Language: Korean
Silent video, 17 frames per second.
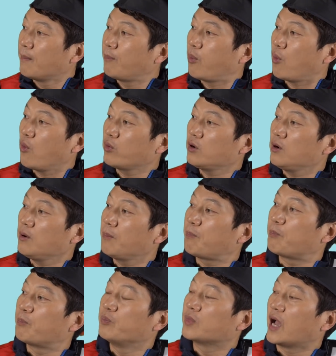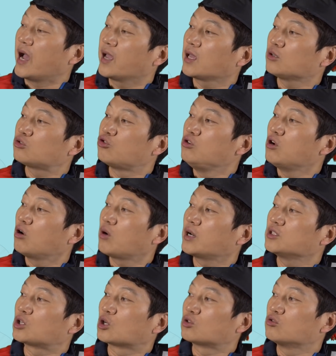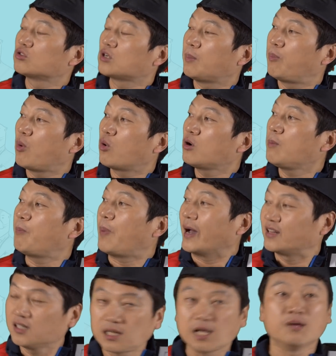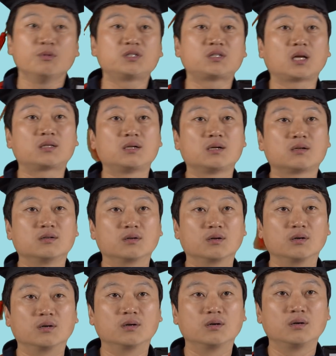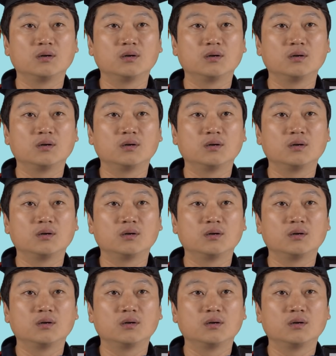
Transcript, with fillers: 볼을 나에게 주려고 하는 저 선수가 볼을 받을 때 이미 스타트를 끊어요.